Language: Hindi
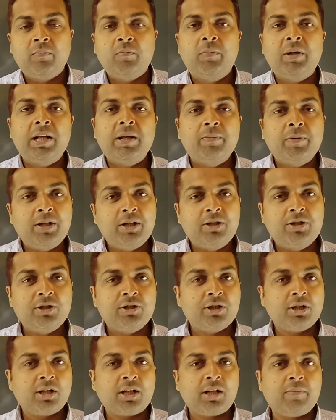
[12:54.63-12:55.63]
बड़े बड़े
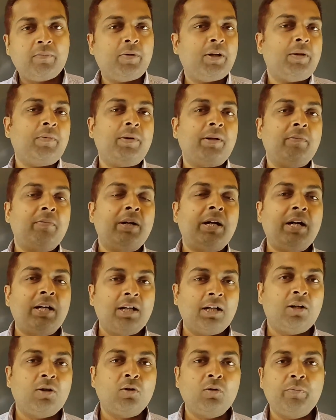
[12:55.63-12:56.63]
टीचर हैं बड़े बड़े
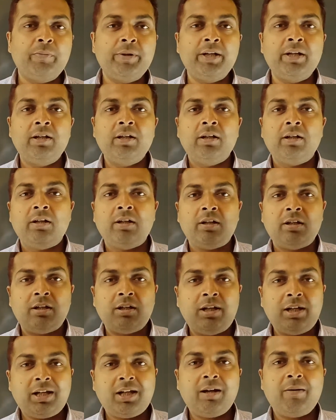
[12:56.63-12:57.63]
महानगरों में
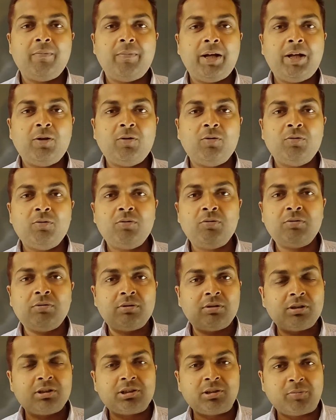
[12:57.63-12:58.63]
लेकिन मैं
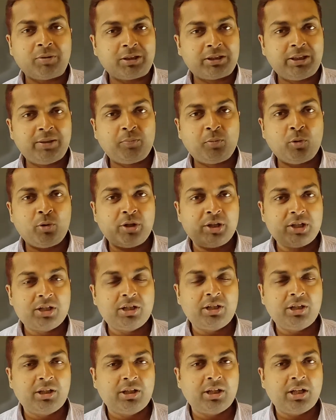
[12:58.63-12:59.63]
हूँ समस्तीपुर
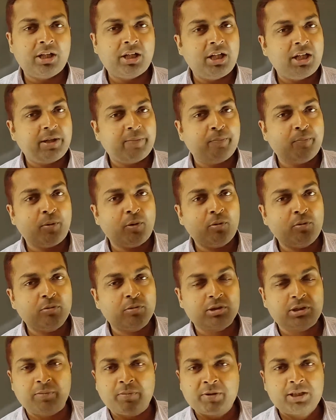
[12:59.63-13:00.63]
डिस्ट्रिक्ट के एक बहु
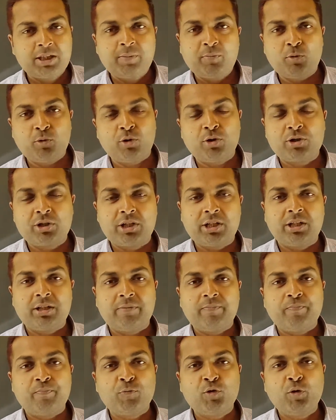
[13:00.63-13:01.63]
समस्तीपुर
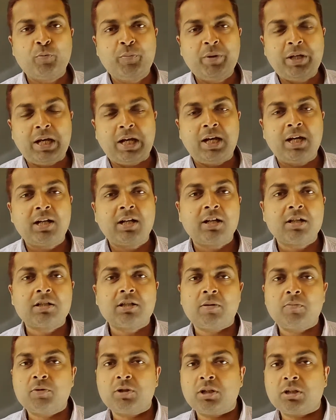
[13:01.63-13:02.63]
डिस्ट्रिक्ट जो बिहार का
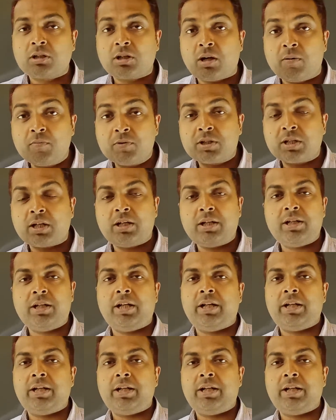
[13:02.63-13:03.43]
सबसे कम शहरी